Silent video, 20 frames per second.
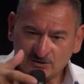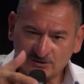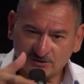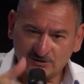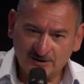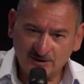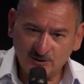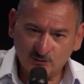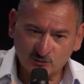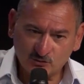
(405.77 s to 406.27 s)

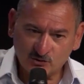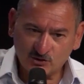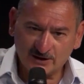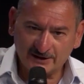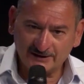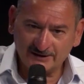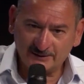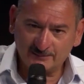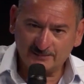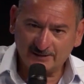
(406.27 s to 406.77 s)
Dio ci
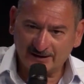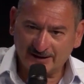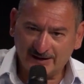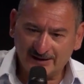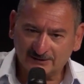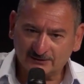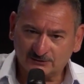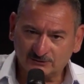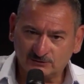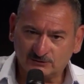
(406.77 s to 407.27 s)
ha
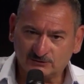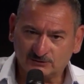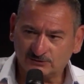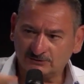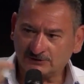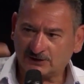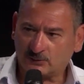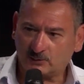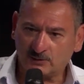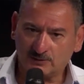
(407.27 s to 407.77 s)
liberato
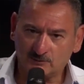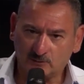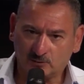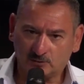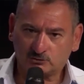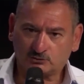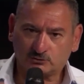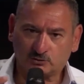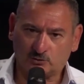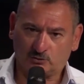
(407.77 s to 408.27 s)
da quel
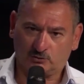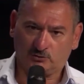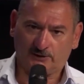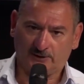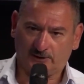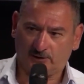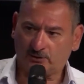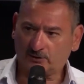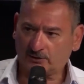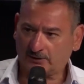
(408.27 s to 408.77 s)
mostro con
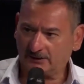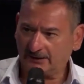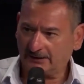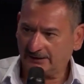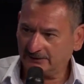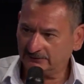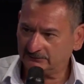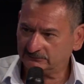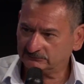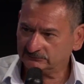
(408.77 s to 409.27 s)
le
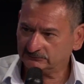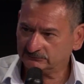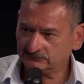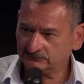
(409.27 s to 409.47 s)
corna,